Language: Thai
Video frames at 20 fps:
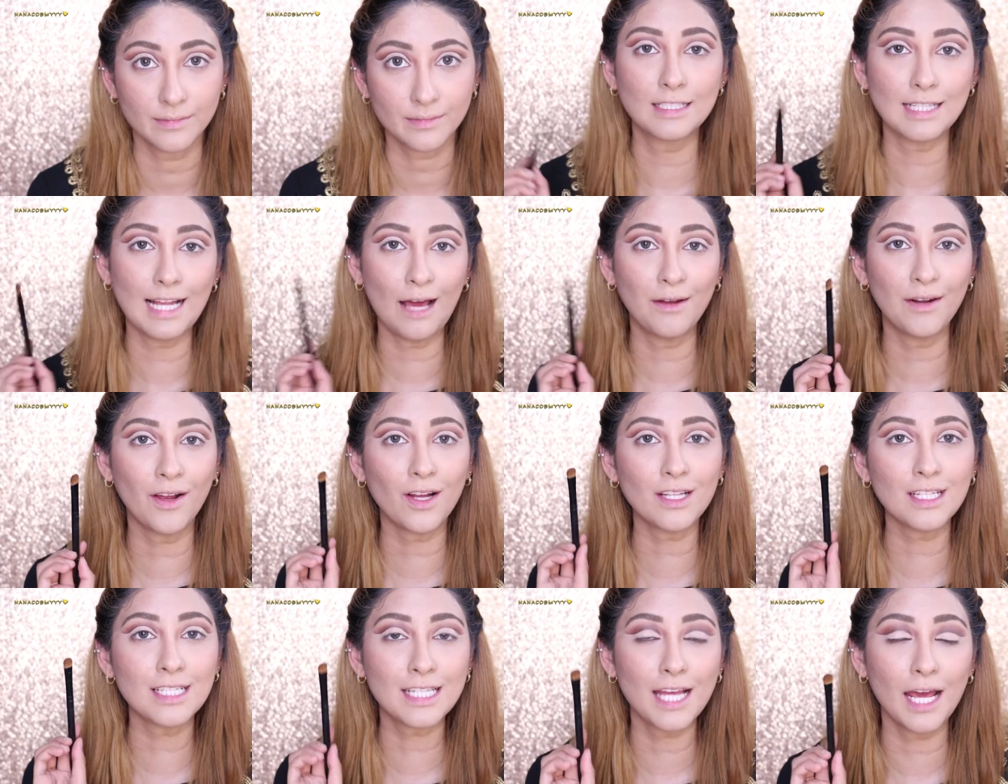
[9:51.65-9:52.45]
เสร็จแล้วนะ
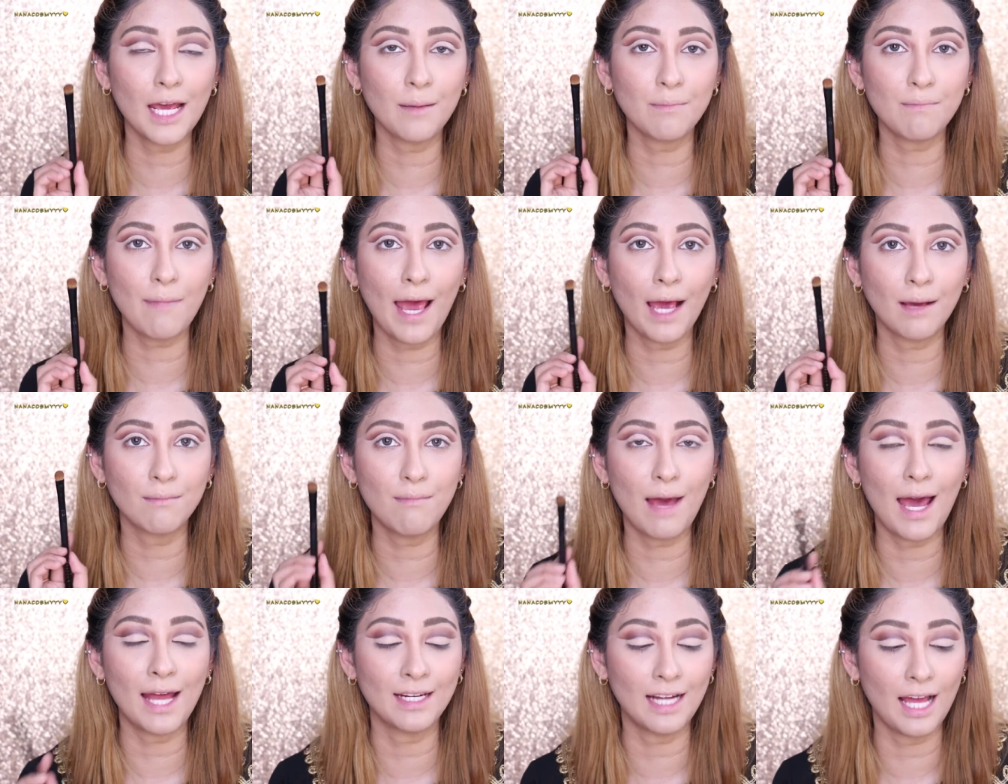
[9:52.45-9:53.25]
ก็จะใช้แปรง
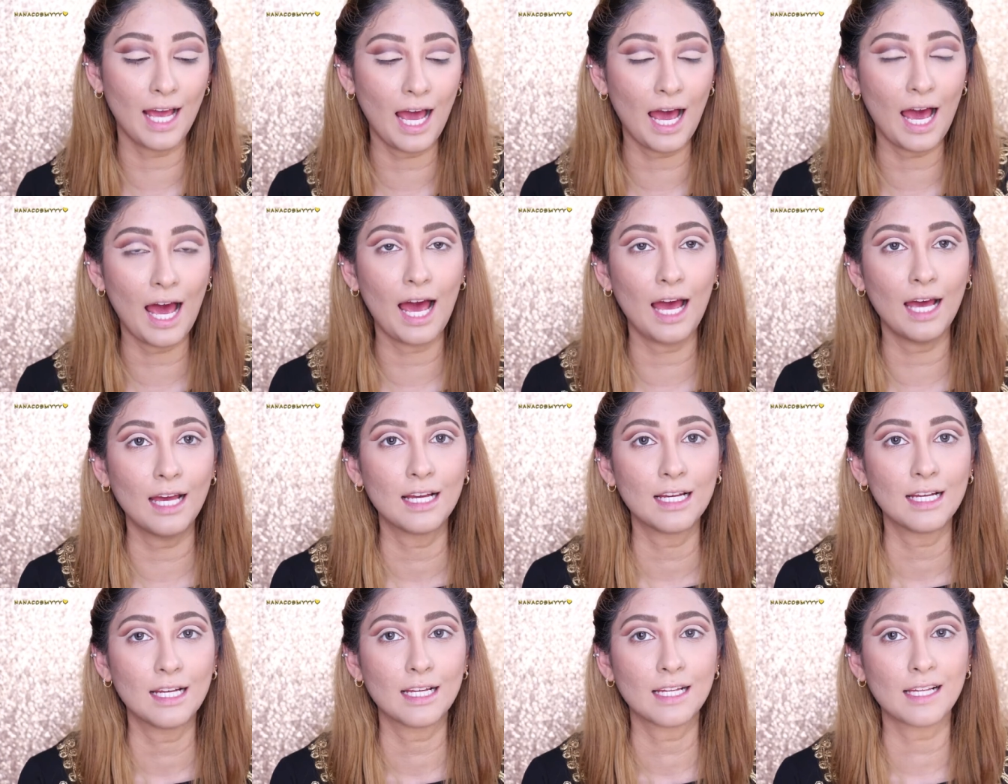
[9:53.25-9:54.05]
แบนนะคะ
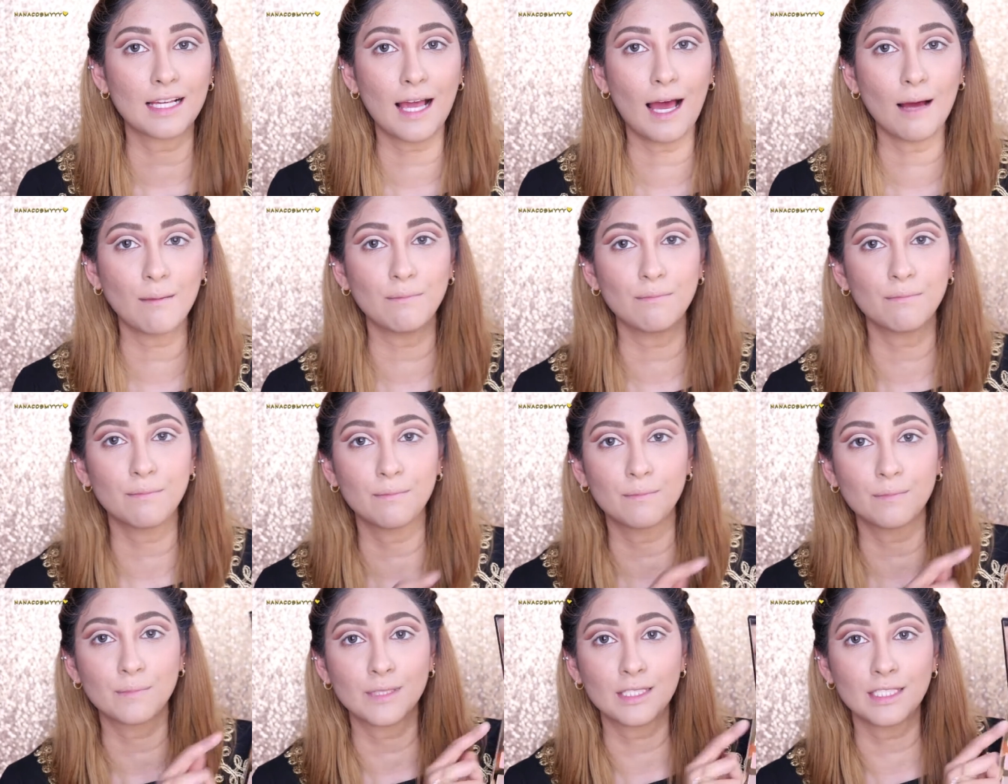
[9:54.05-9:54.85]
กับ
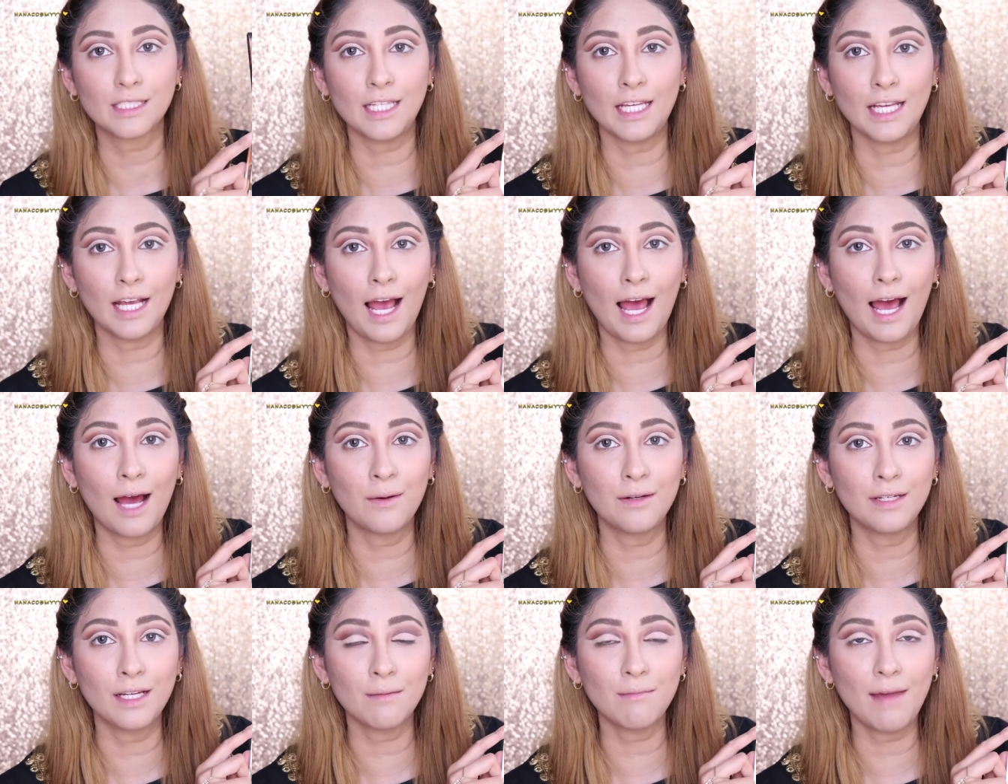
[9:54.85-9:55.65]
สีขา
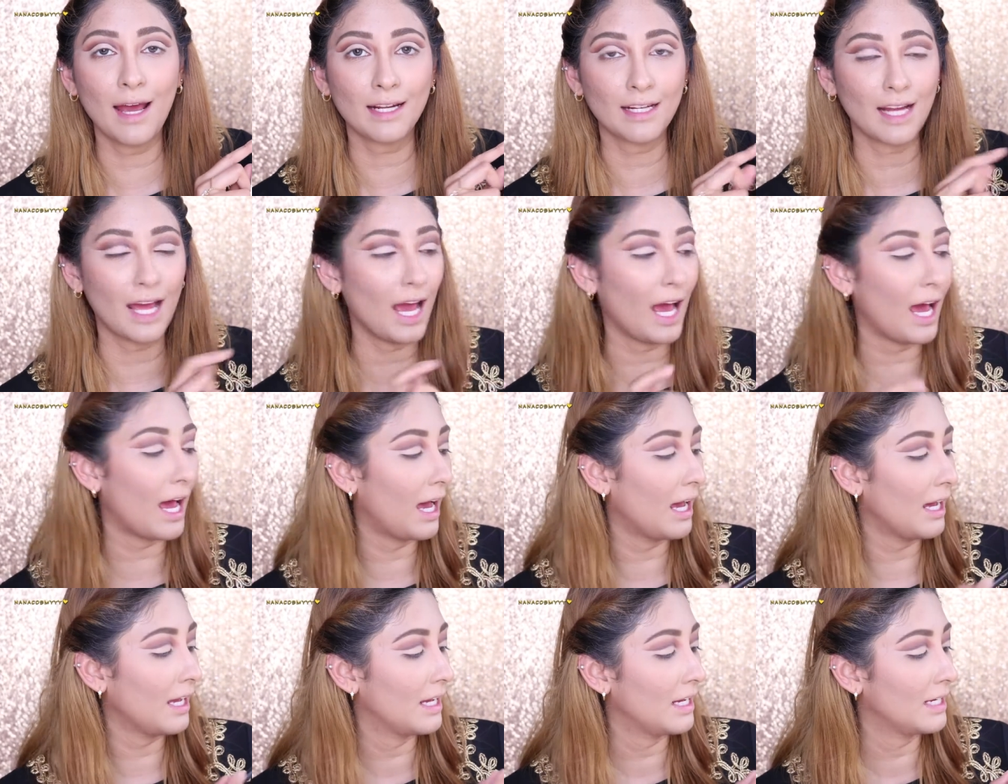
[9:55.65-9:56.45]
วเนื้อแมตนะ
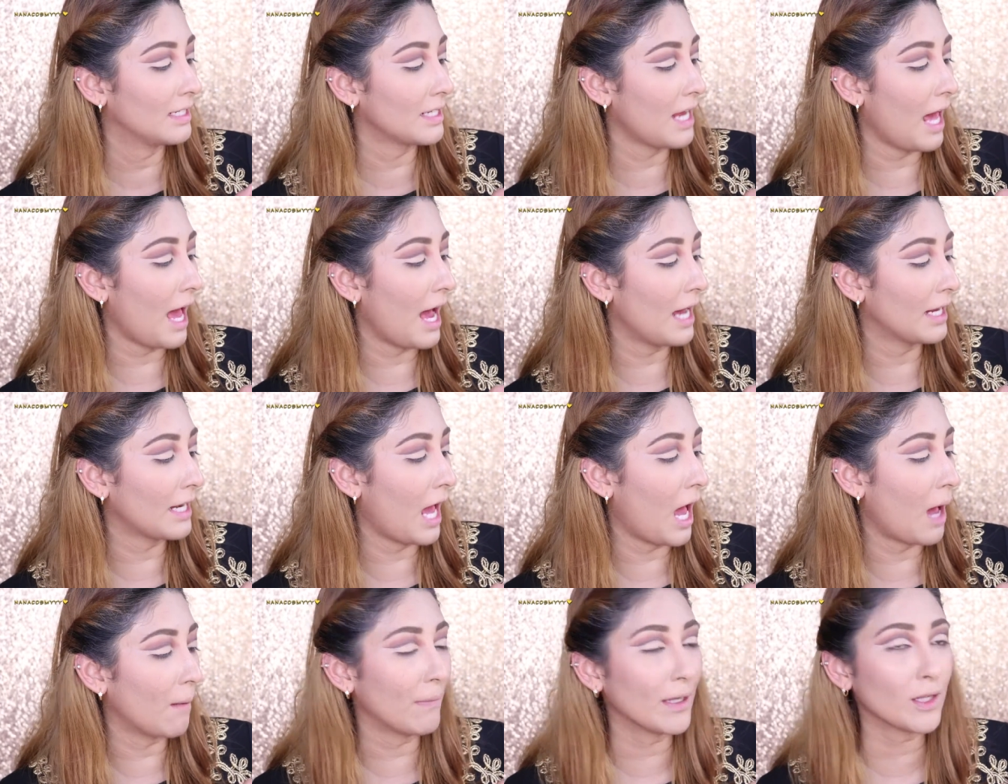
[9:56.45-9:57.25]
คะทา
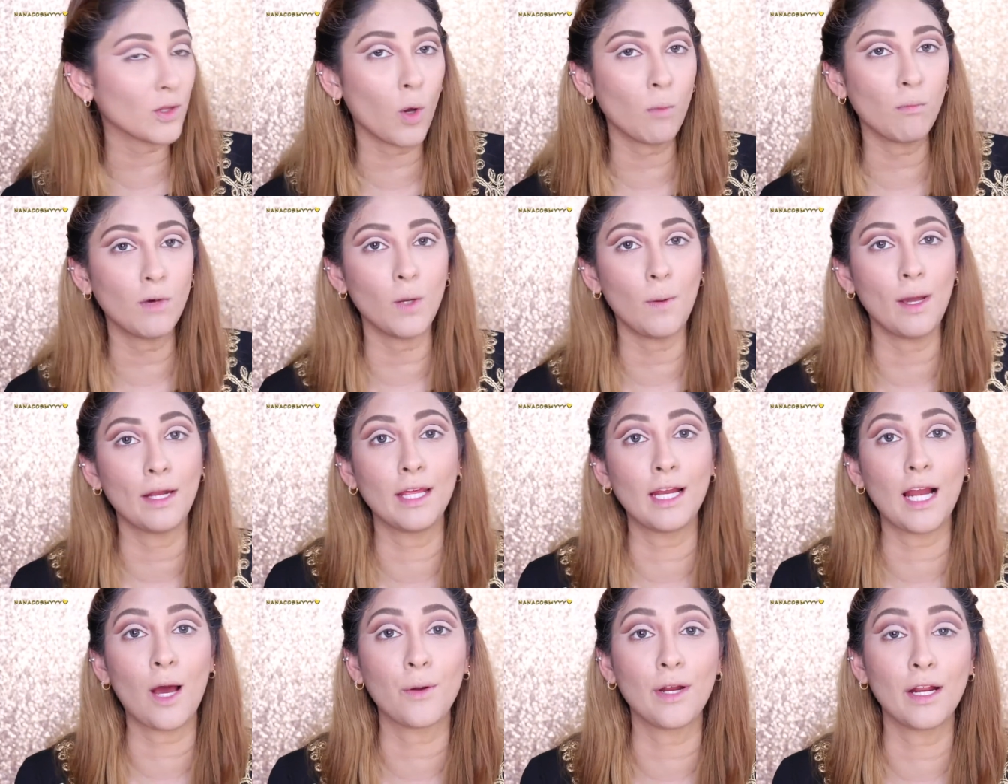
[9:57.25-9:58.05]
ทับไปตรงบริเวณ
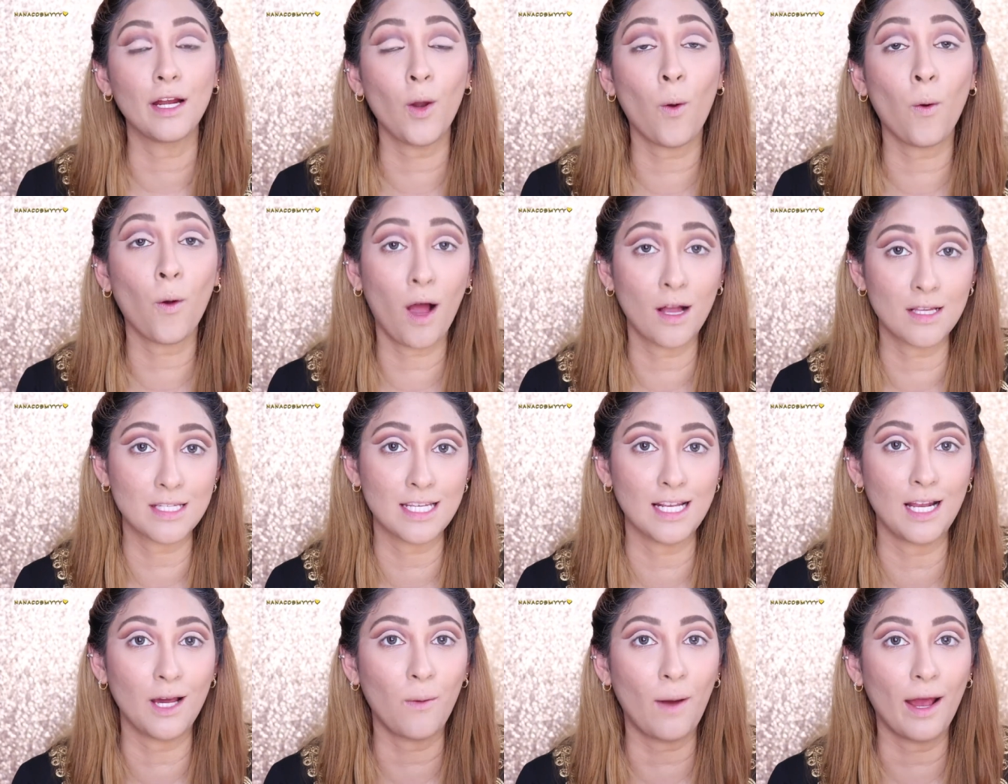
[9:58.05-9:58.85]
ที่เราได้ลงคอน
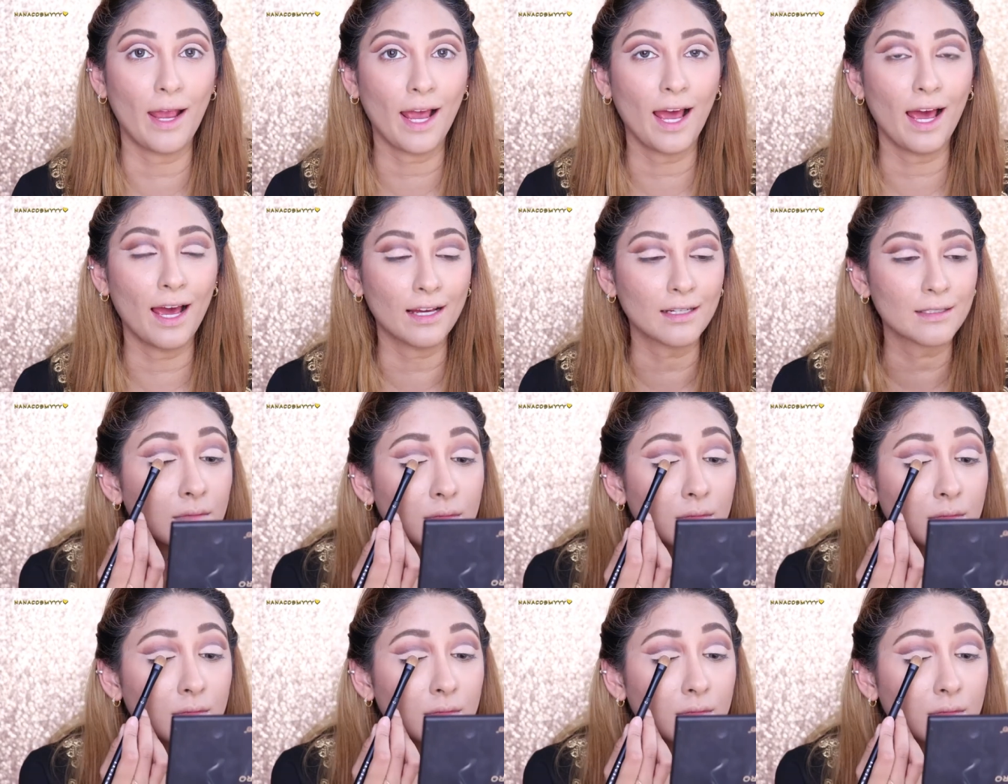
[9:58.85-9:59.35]
ซีลเลอร์ไว้ค่ะ